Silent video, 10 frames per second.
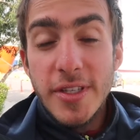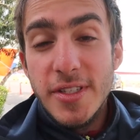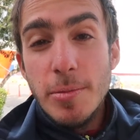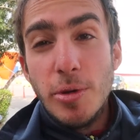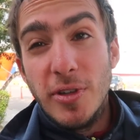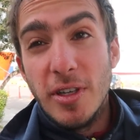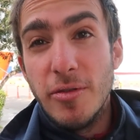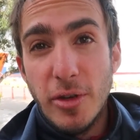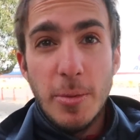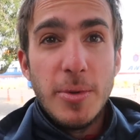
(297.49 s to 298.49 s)
ici ils peuvent
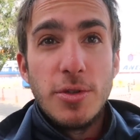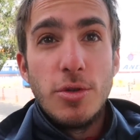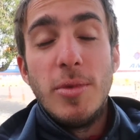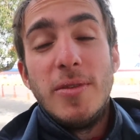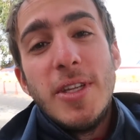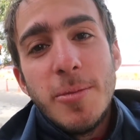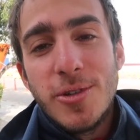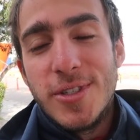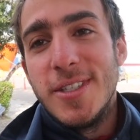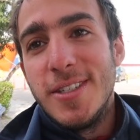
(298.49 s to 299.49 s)
rien faire parce que bah
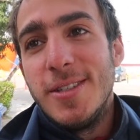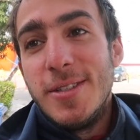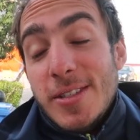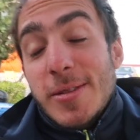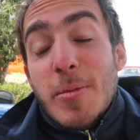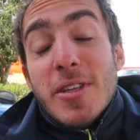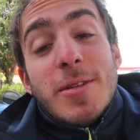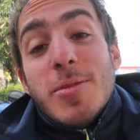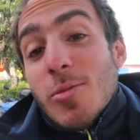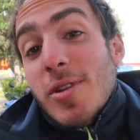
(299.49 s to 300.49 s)
évidemment c'est bien
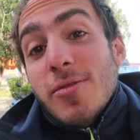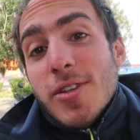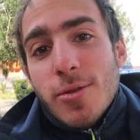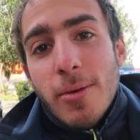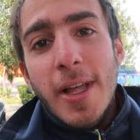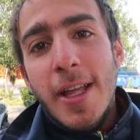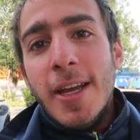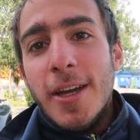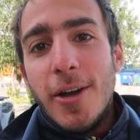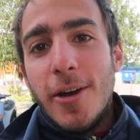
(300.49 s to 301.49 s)
ce qui me semblait de toute façon
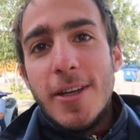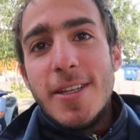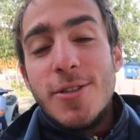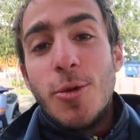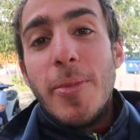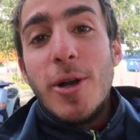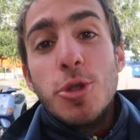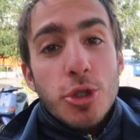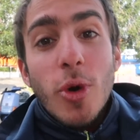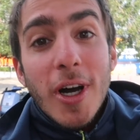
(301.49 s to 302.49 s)
euh, ils n'ont
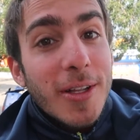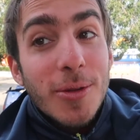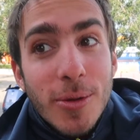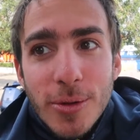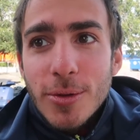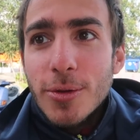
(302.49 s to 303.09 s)
le choix de,